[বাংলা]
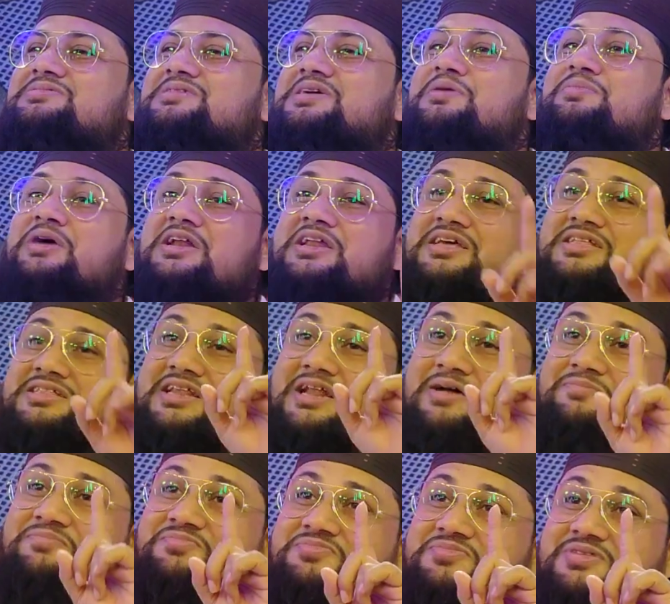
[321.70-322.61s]
কি বানিয়ে
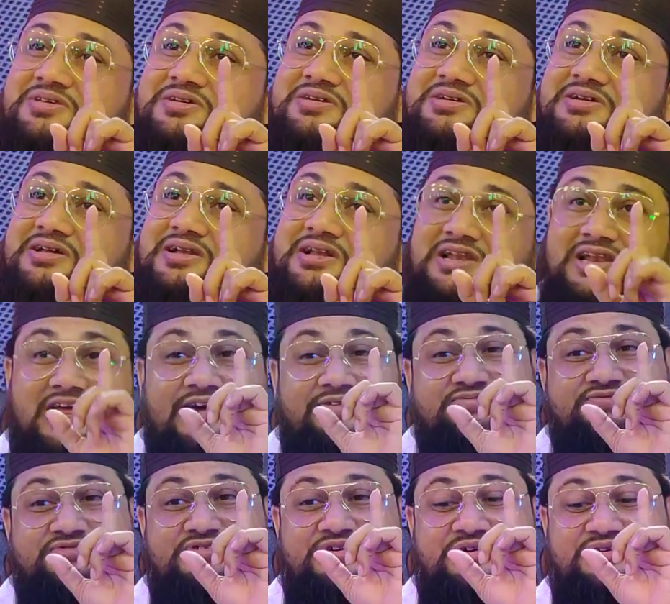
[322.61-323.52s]
দিলাম
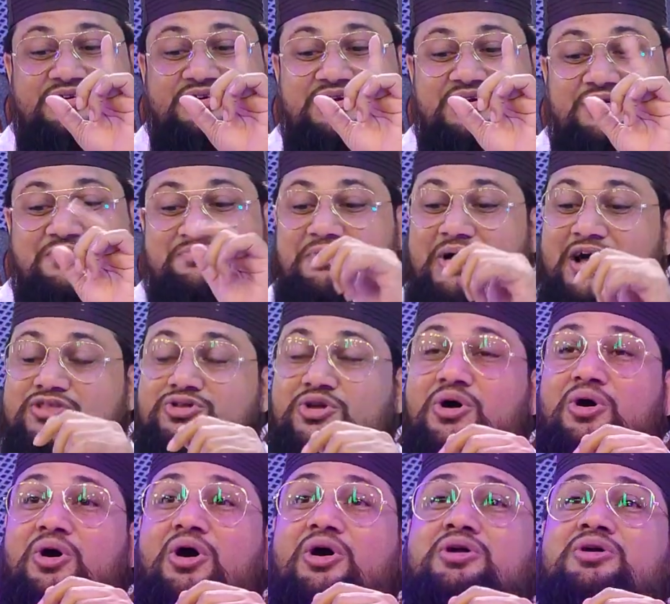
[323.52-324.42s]
লিফট
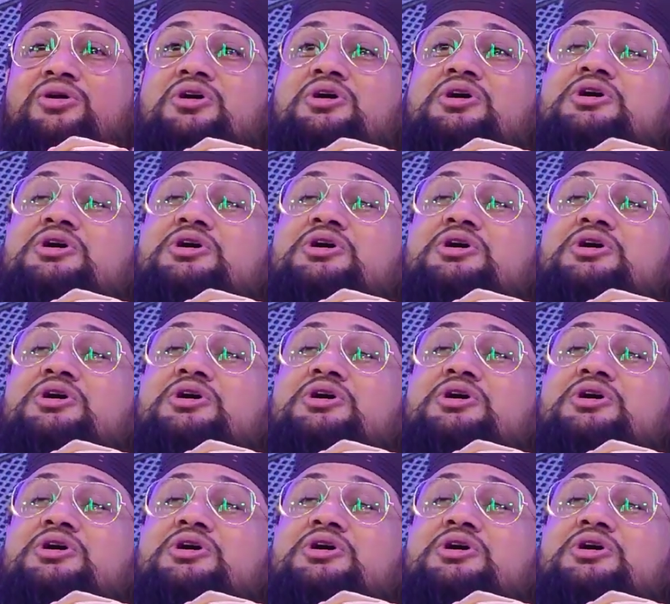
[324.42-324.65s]
পাথর